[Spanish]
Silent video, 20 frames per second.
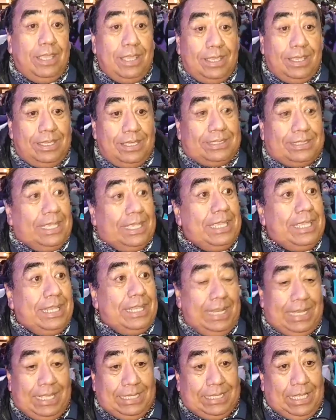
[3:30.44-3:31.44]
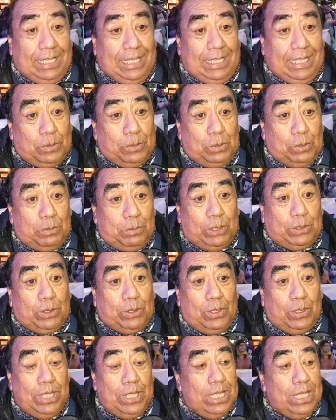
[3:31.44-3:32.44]
y, seguir alentando, por
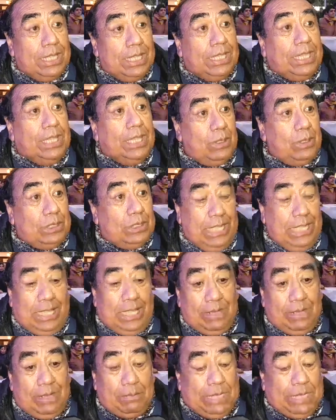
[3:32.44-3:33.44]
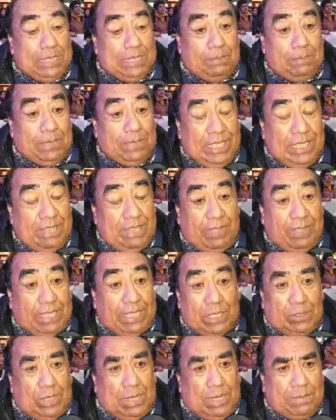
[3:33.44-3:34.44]
supuesto, que no sea una marcha pacífica,
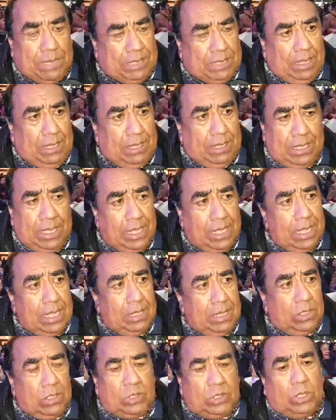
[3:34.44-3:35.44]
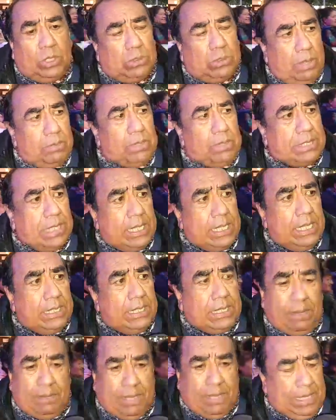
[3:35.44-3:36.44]
eso es lamentable. Nosotros vamos a seguir
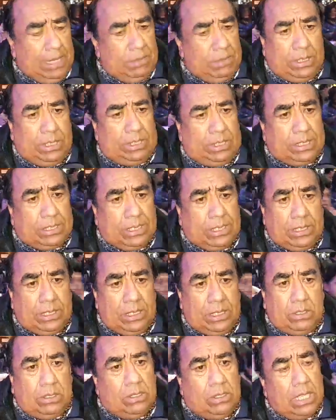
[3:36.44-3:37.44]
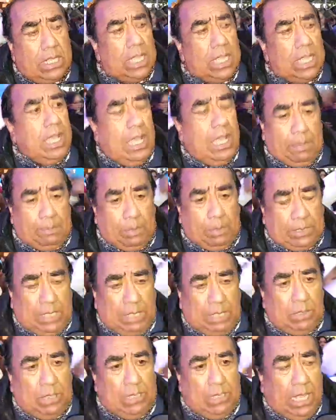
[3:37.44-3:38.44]
trabajando en este sentido,
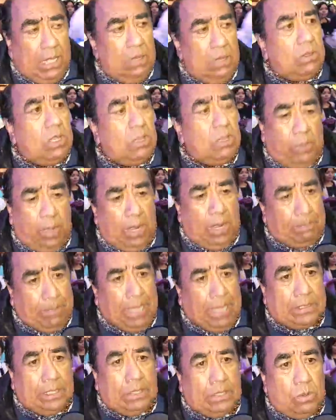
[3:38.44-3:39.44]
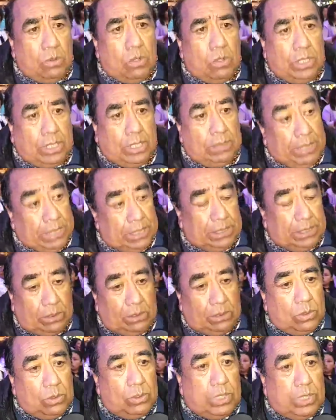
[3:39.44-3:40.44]
apostando al diálogo y por la paz de Jujuy que merece
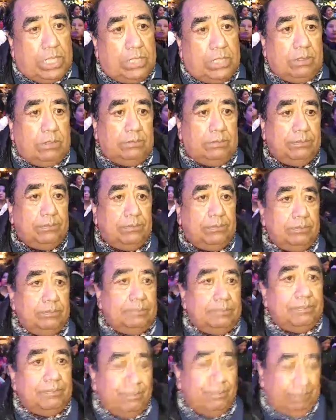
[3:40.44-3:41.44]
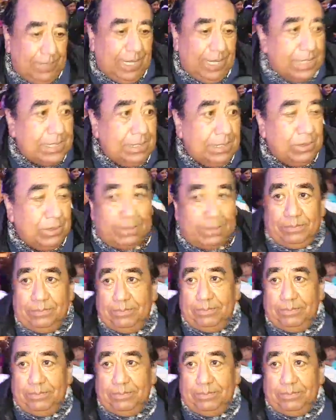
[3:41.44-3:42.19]
todo buqueño. Muchas gracias. Gracias